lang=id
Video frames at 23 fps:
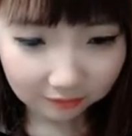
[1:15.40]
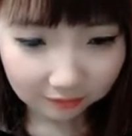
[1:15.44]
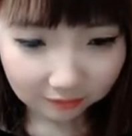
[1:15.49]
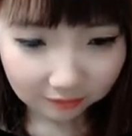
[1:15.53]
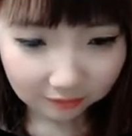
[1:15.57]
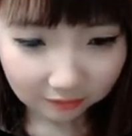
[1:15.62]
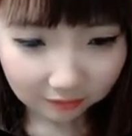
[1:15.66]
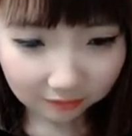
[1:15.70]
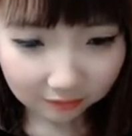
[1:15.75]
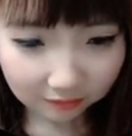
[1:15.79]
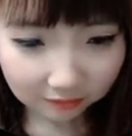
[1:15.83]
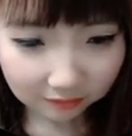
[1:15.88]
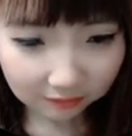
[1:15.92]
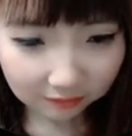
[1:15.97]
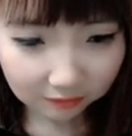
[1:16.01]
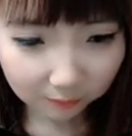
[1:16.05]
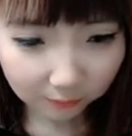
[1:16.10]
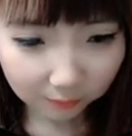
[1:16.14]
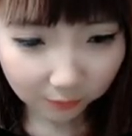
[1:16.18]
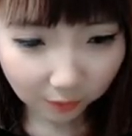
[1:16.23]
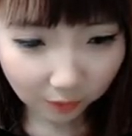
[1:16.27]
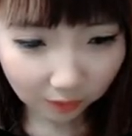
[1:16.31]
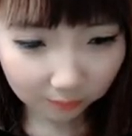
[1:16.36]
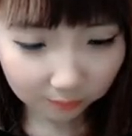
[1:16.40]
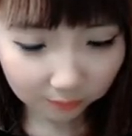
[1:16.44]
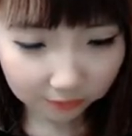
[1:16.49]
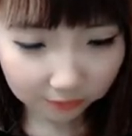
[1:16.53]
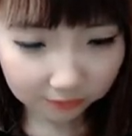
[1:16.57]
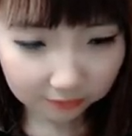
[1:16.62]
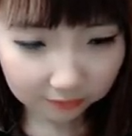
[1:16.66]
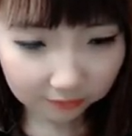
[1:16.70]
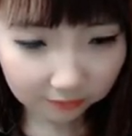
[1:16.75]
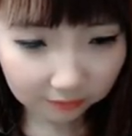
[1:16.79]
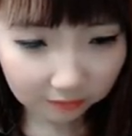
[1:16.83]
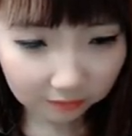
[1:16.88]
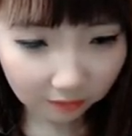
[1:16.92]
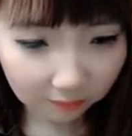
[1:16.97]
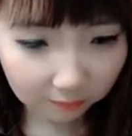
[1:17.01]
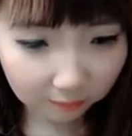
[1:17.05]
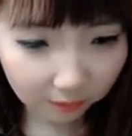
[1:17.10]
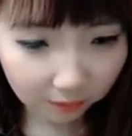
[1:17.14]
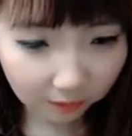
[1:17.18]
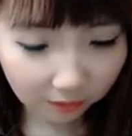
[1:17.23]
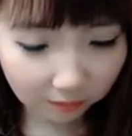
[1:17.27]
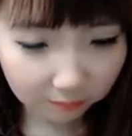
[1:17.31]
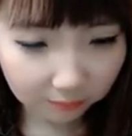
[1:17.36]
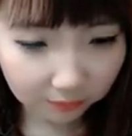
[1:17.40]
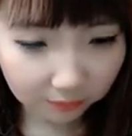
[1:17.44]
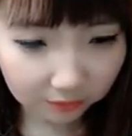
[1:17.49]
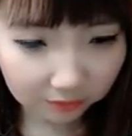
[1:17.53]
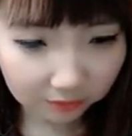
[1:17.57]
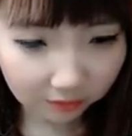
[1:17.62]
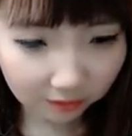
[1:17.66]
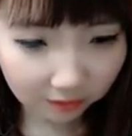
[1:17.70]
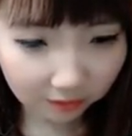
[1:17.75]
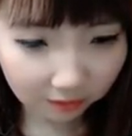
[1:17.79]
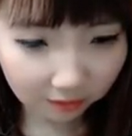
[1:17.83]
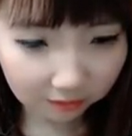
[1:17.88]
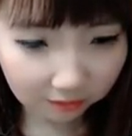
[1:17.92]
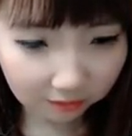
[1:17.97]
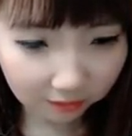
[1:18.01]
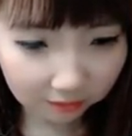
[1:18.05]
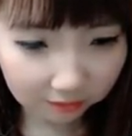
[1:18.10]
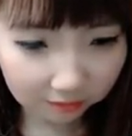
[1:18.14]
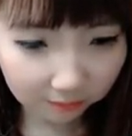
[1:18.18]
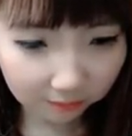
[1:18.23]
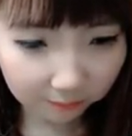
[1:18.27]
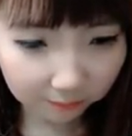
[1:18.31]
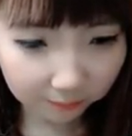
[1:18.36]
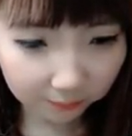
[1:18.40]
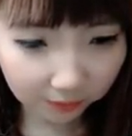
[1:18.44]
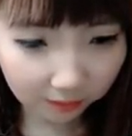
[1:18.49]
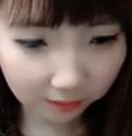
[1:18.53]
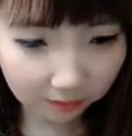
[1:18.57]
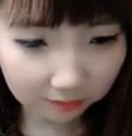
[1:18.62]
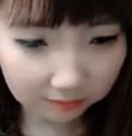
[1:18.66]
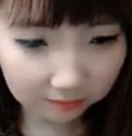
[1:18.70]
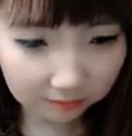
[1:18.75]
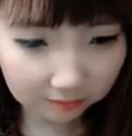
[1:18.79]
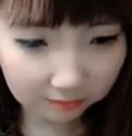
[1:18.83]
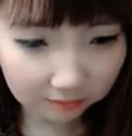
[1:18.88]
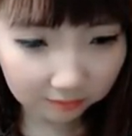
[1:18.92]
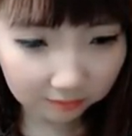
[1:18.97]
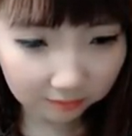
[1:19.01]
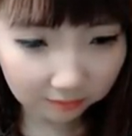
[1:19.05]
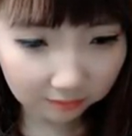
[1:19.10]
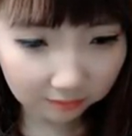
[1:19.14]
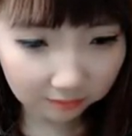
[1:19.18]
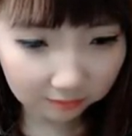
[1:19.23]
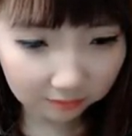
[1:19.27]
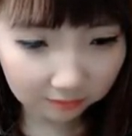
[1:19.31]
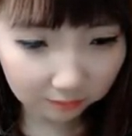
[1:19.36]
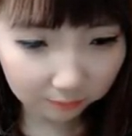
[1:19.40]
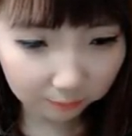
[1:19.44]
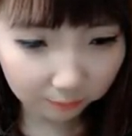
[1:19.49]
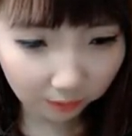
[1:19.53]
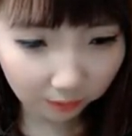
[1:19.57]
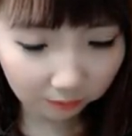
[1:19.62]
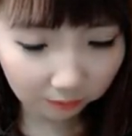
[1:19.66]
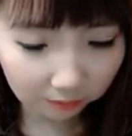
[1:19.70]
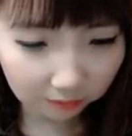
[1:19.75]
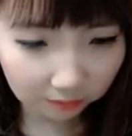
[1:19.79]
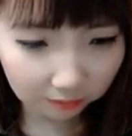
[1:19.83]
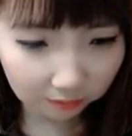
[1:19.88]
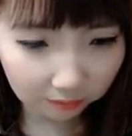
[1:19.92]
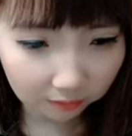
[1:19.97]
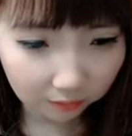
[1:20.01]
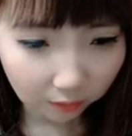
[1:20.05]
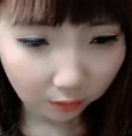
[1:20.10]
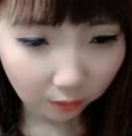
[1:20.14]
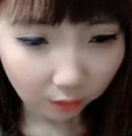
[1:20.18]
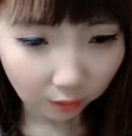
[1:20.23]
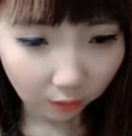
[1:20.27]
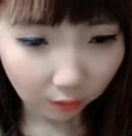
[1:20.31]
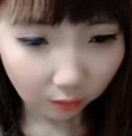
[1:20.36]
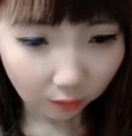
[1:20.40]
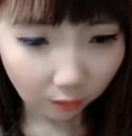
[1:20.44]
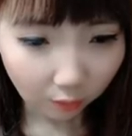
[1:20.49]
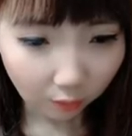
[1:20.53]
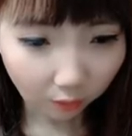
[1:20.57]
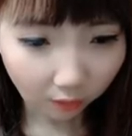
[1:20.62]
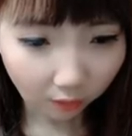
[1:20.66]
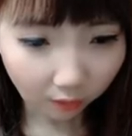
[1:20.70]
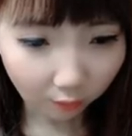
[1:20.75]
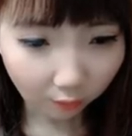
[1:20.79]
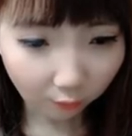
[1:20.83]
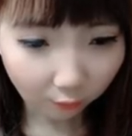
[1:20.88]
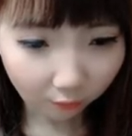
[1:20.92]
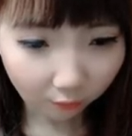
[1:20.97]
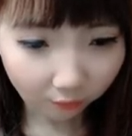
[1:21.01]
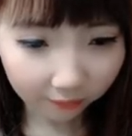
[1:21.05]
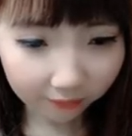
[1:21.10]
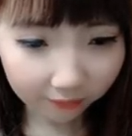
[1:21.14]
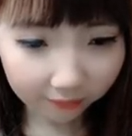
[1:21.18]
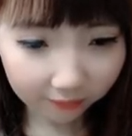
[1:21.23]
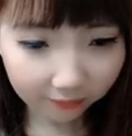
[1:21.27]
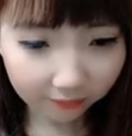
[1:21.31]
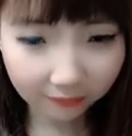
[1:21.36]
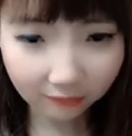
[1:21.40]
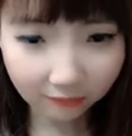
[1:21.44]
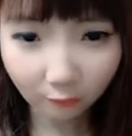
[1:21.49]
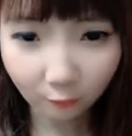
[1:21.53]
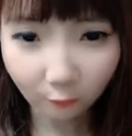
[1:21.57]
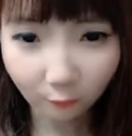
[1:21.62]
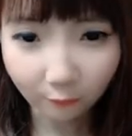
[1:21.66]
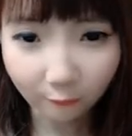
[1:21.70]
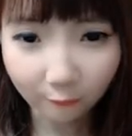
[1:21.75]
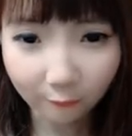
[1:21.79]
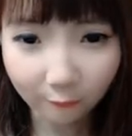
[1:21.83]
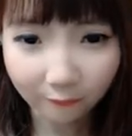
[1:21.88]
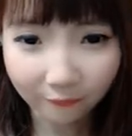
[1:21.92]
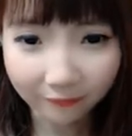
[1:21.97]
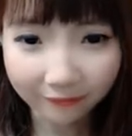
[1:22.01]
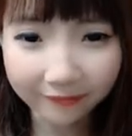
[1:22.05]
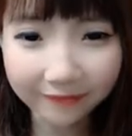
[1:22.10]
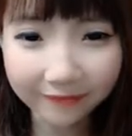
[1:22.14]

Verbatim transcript: Oke, kita bakal mining, kita bakal mencari ada penghasilan seperti ore-ore, ore-ore.